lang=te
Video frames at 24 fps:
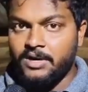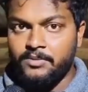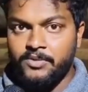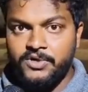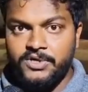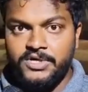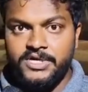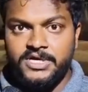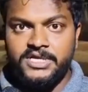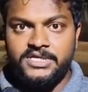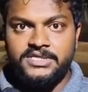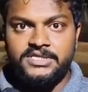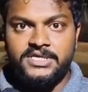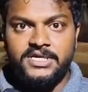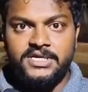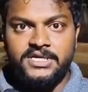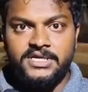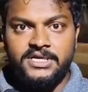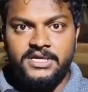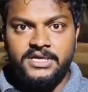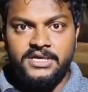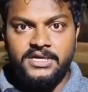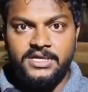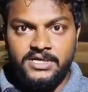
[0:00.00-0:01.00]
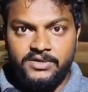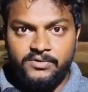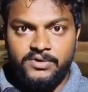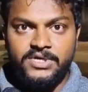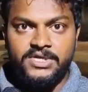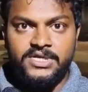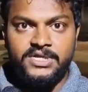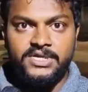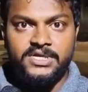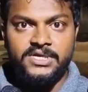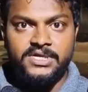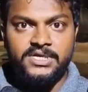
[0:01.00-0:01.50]
అమౌంట్ ఇవ్వడం జరిగి
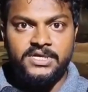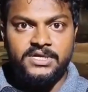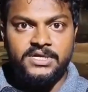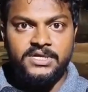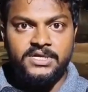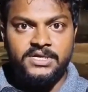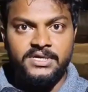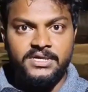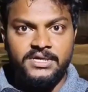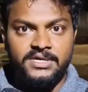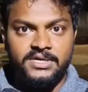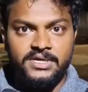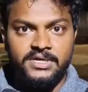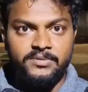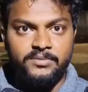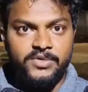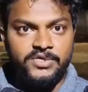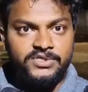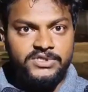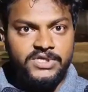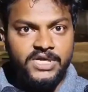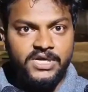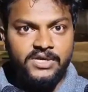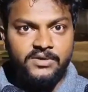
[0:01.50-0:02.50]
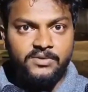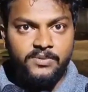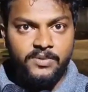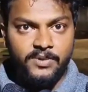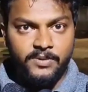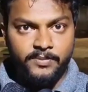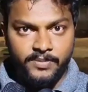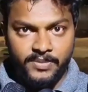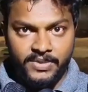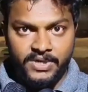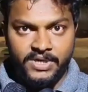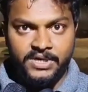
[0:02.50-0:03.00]
ఇటువంటి మోసాలకు
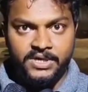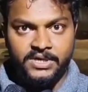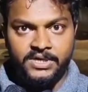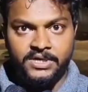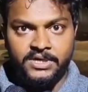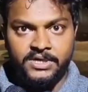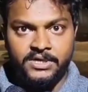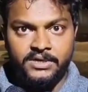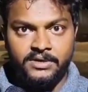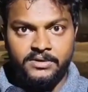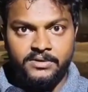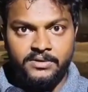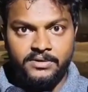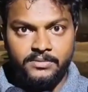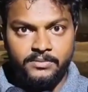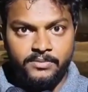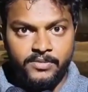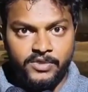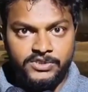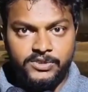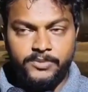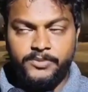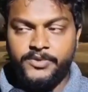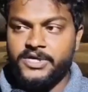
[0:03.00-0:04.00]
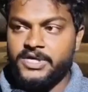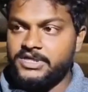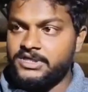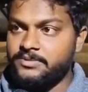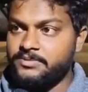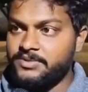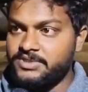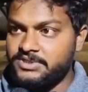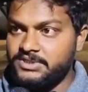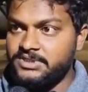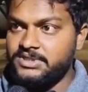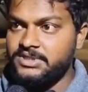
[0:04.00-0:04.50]
మోసపోయారని
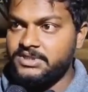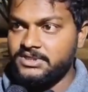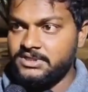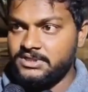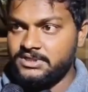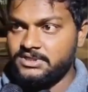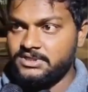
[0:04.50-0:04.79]
చెప్పేసి